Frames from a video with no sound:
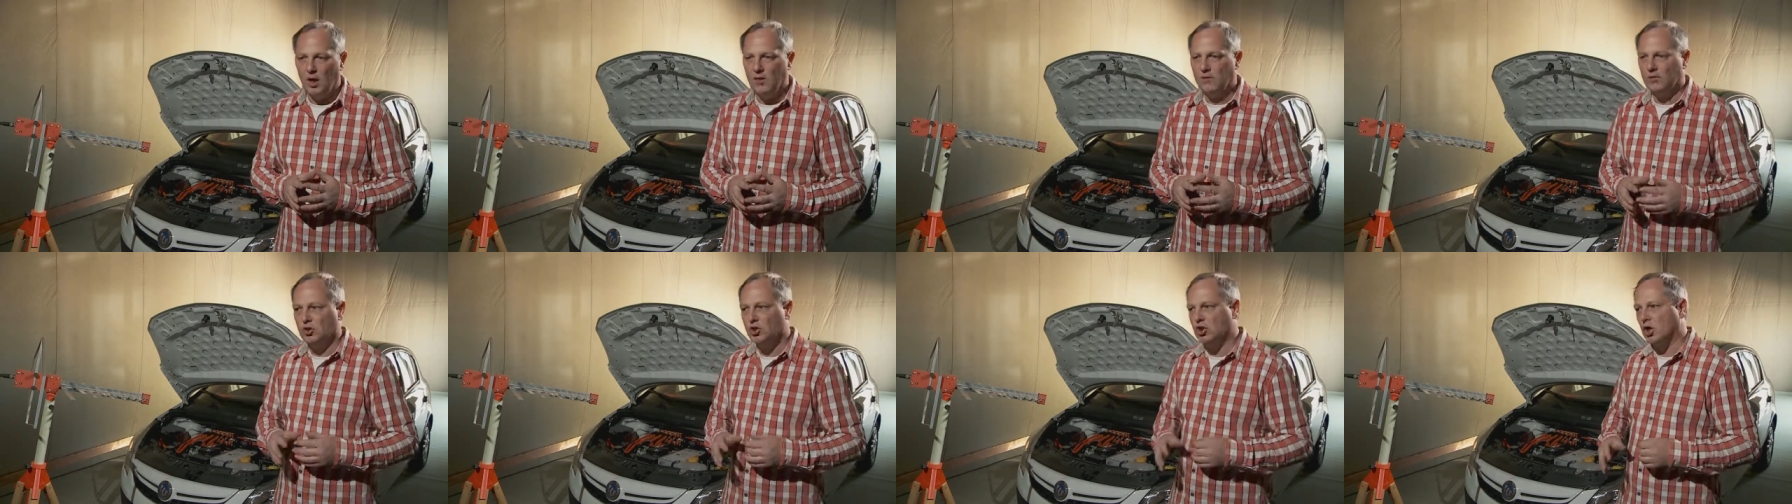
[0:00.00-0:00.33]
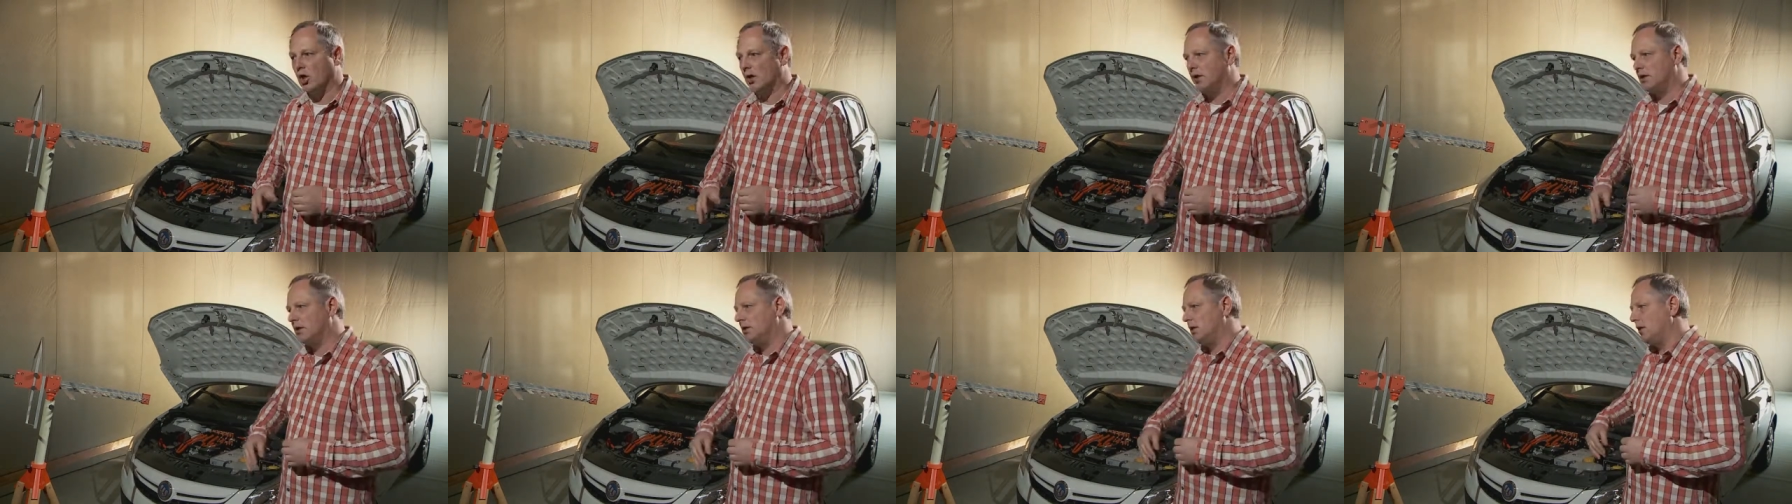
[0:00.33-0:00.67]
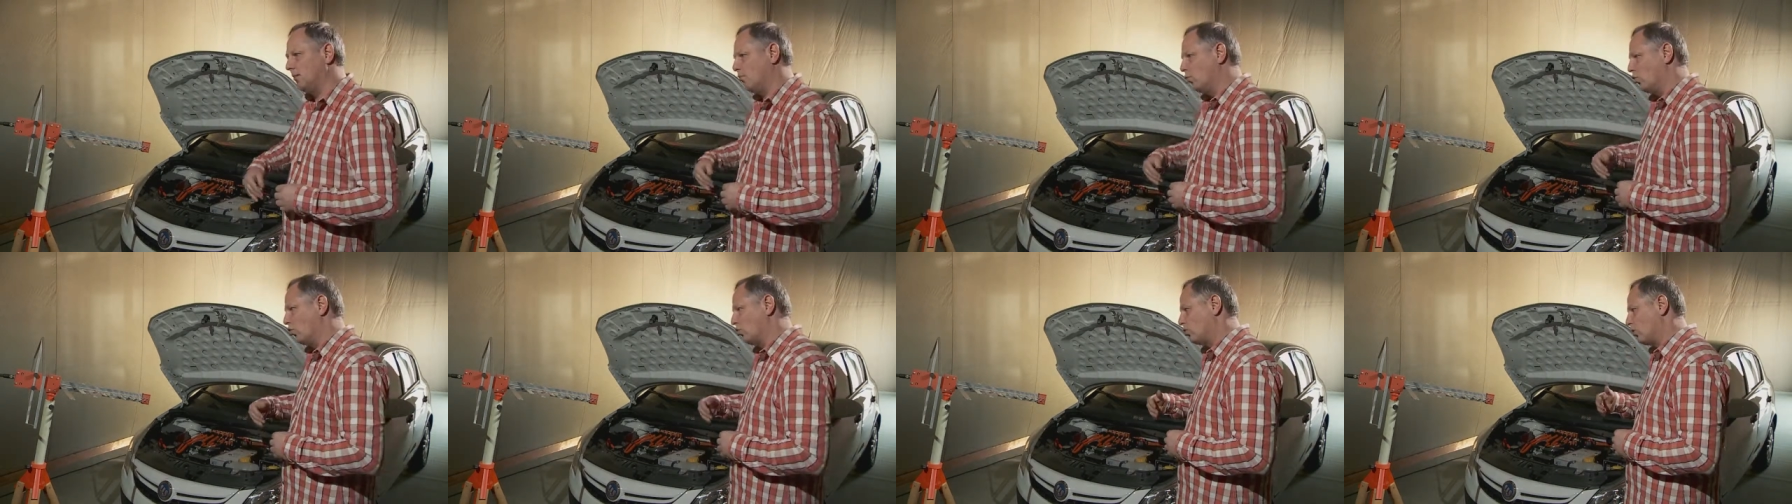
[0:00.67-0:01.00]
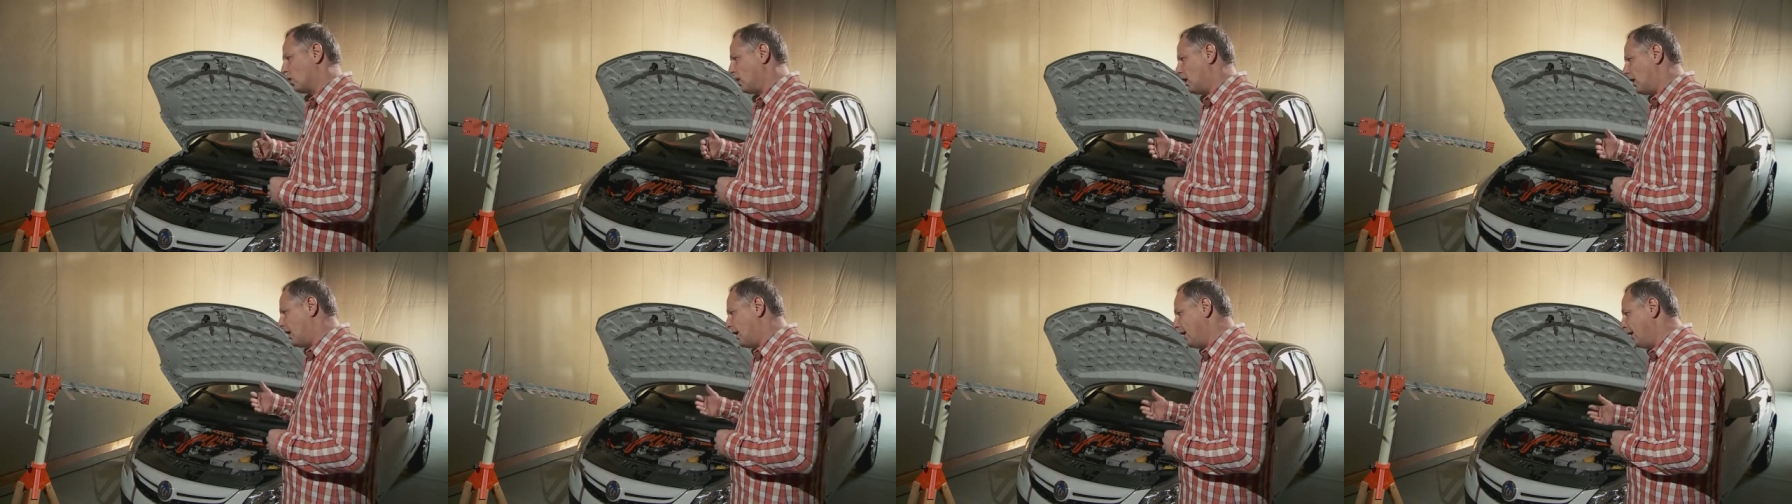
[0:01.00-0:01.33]
Wir schalten den
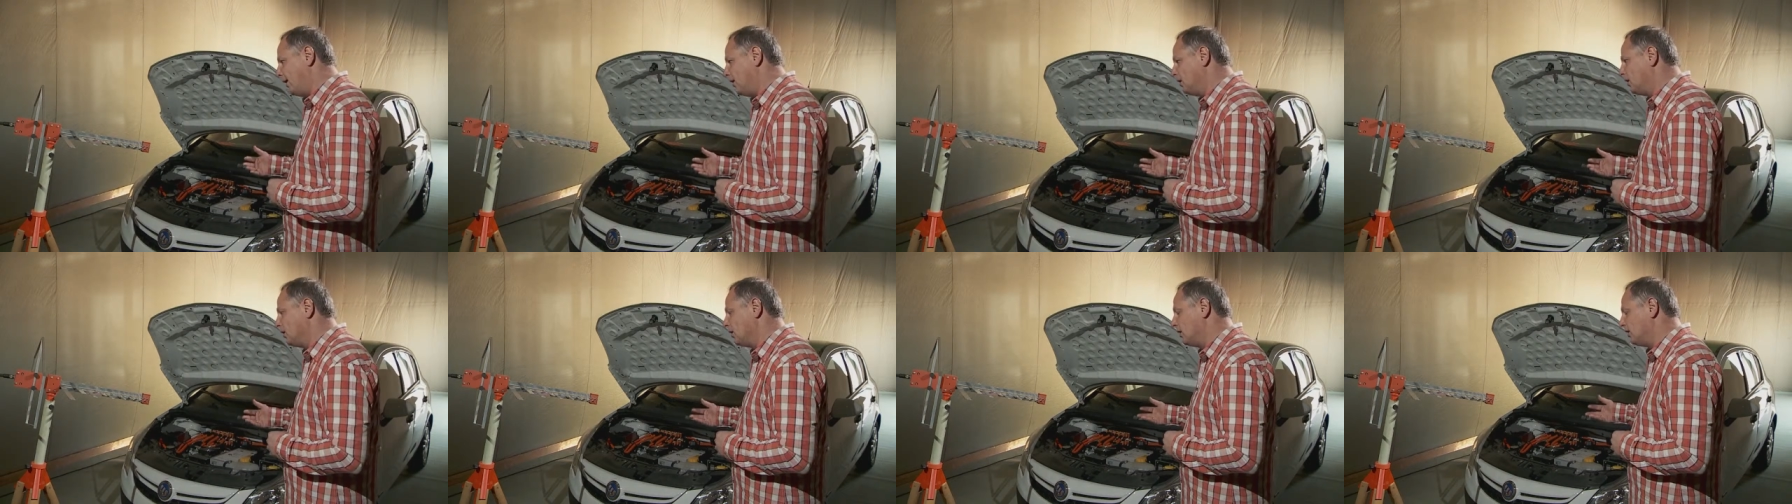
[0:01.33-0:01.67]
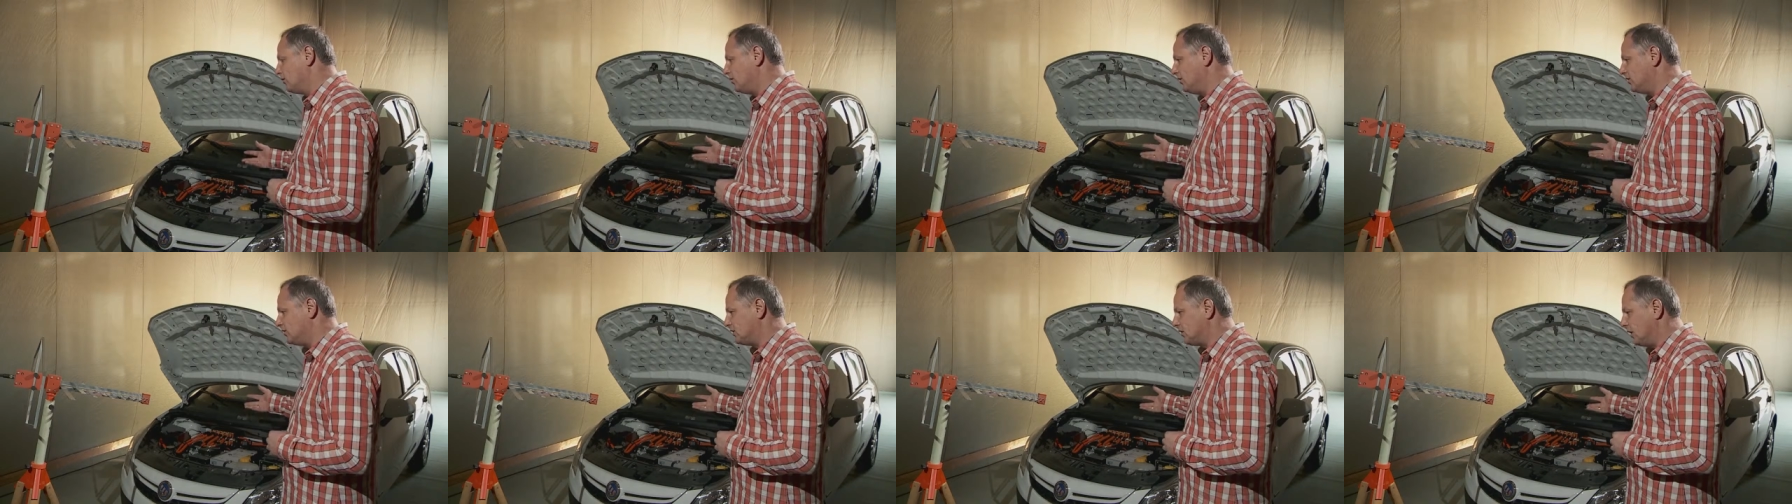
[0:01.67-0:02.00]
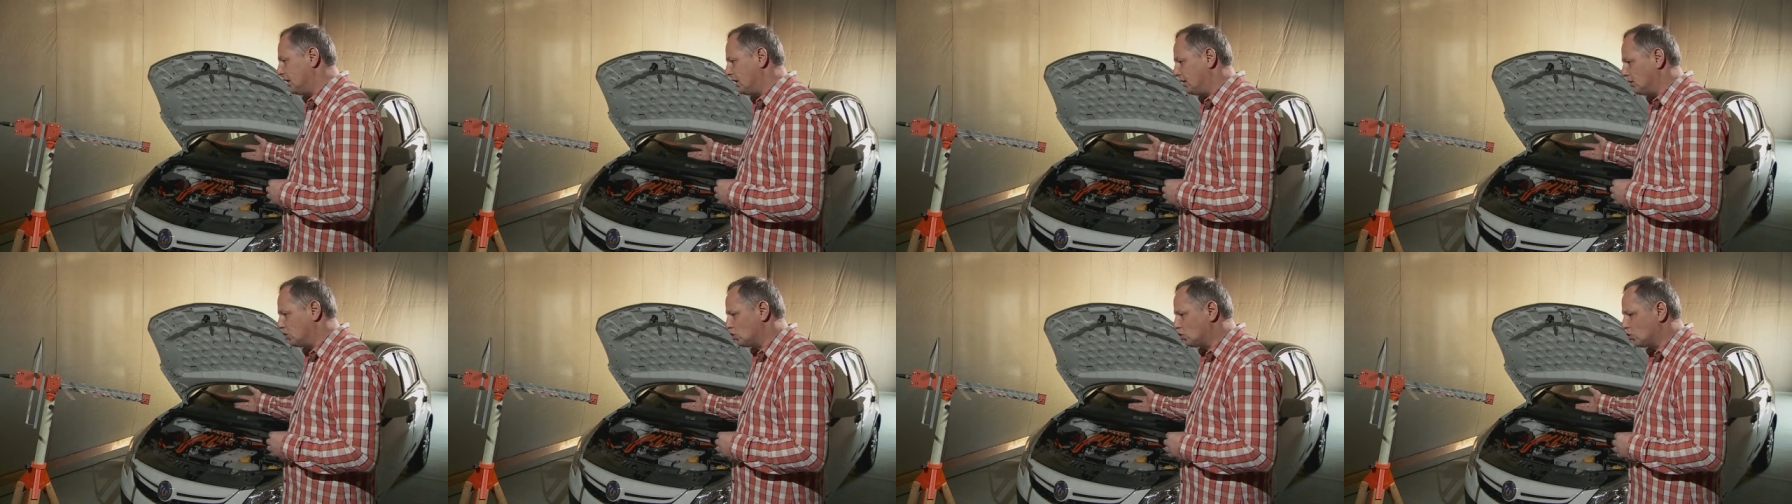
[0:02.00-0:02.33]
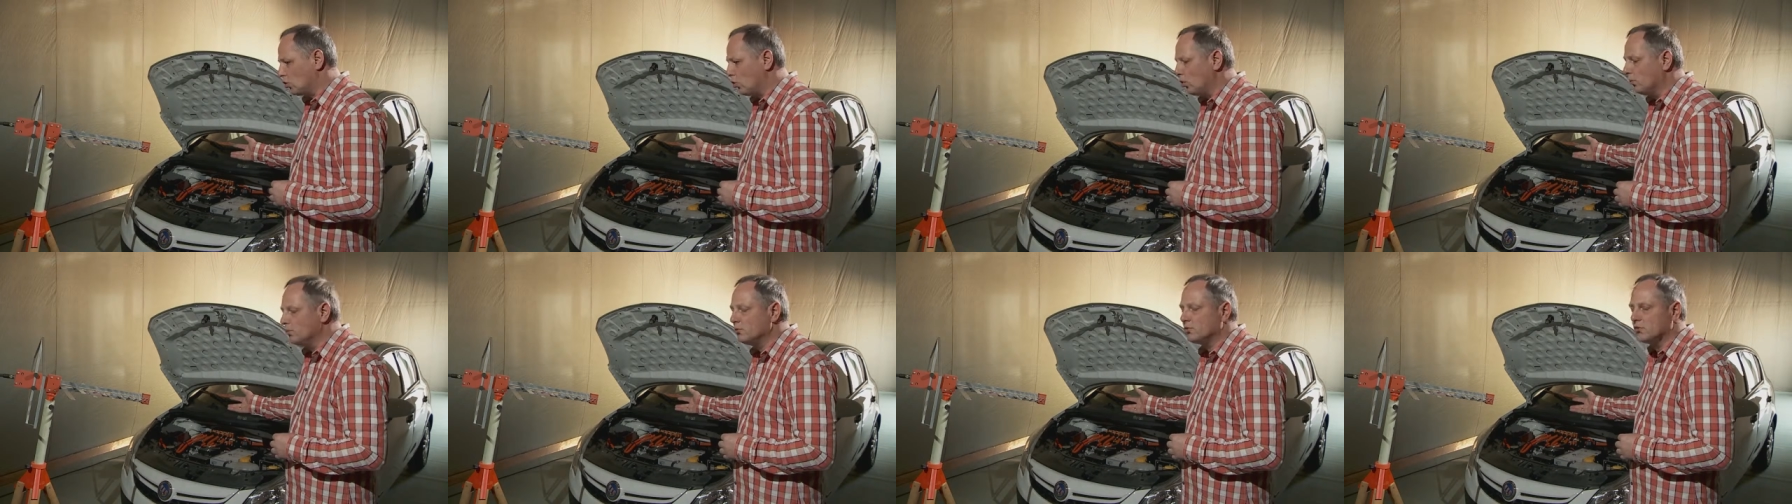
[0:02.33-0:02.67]
Motor ein, es fließt ein
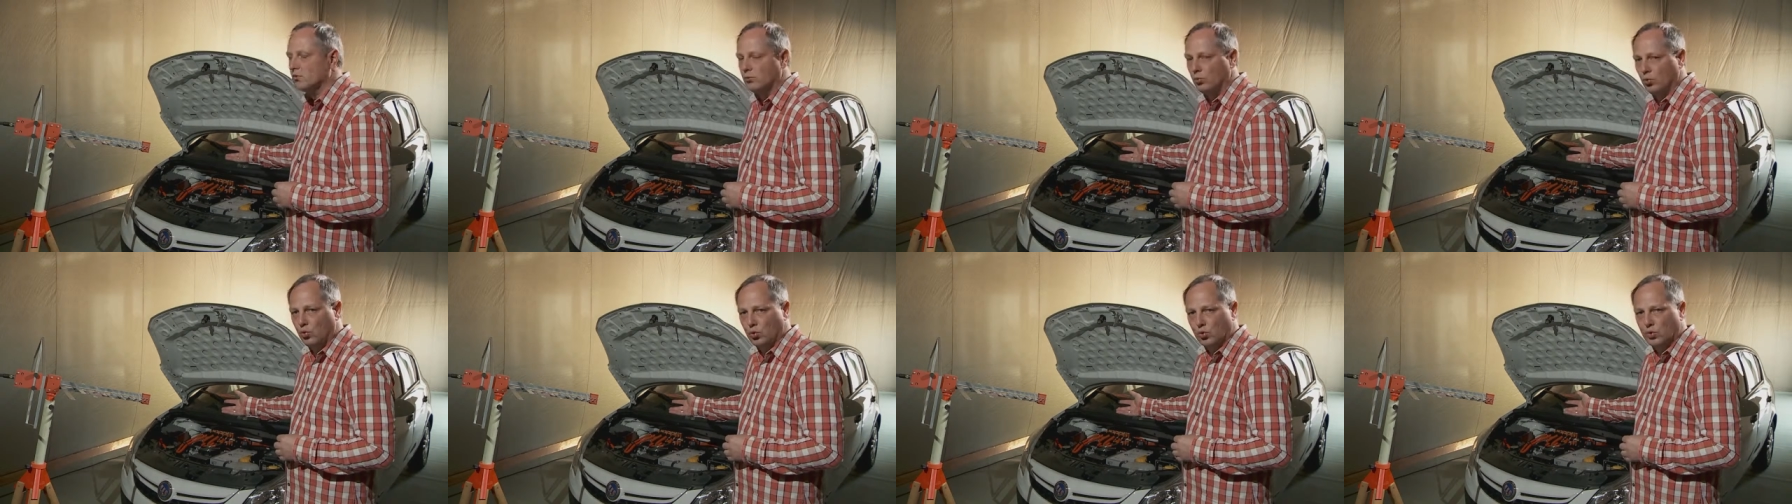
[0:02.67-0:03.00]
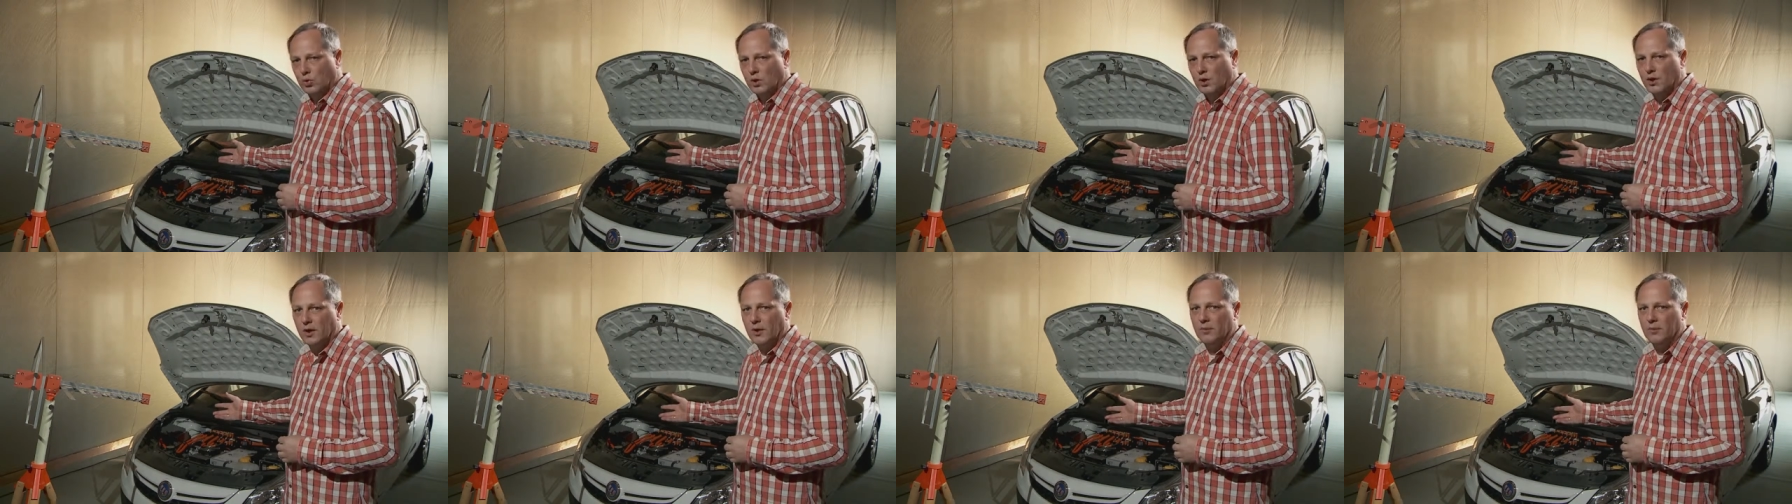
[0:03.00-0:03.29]
Strom zum Motor,